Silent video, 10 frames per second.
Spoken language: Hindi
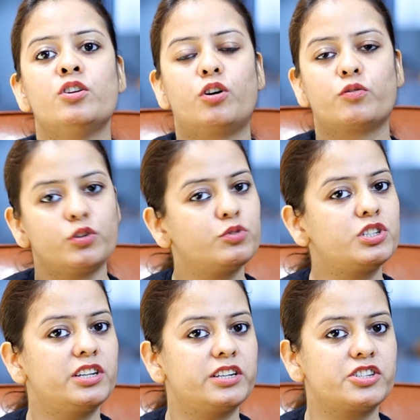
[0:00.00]
और वही मुझे
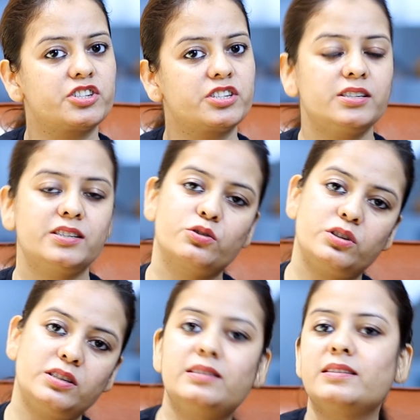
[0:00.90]
लेना चाहिए तो
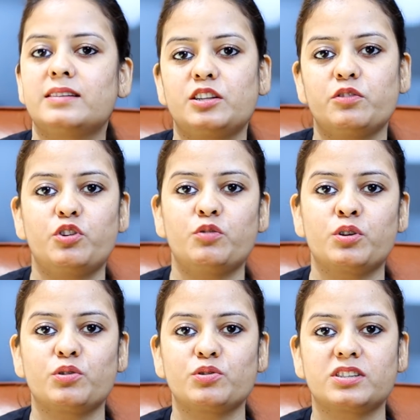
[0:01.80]
इसी के साथ ये वीडियो मैं
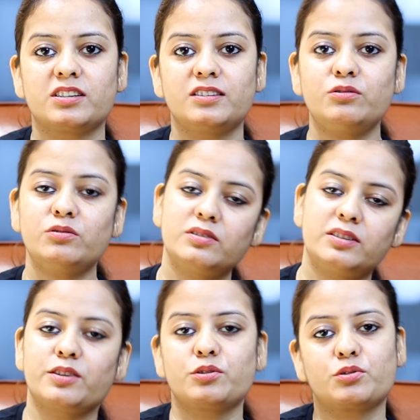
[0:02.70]
क्लोज़ कर रही हूँ
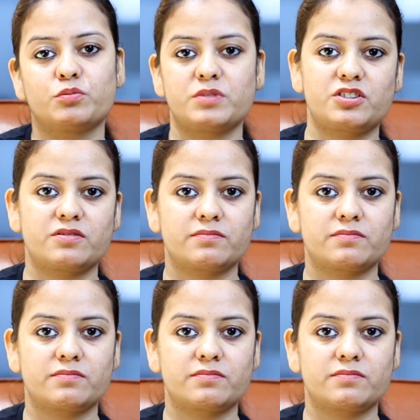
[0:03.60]
थैंक यू सो मच